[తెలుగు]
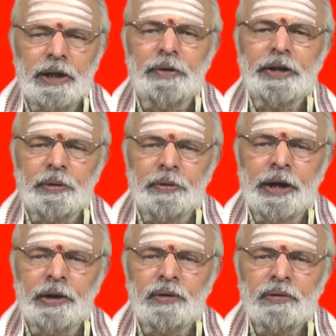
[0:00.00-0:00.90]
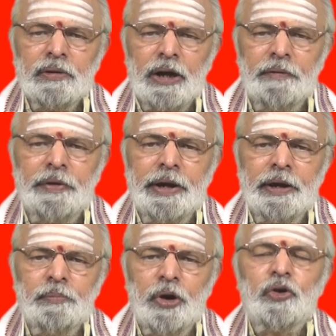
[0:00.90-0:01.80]
ఏవైతే ఉన్నాయో అవి
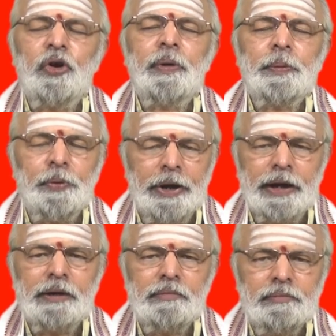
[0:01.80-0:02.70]
మరుగున పడిపోయాయి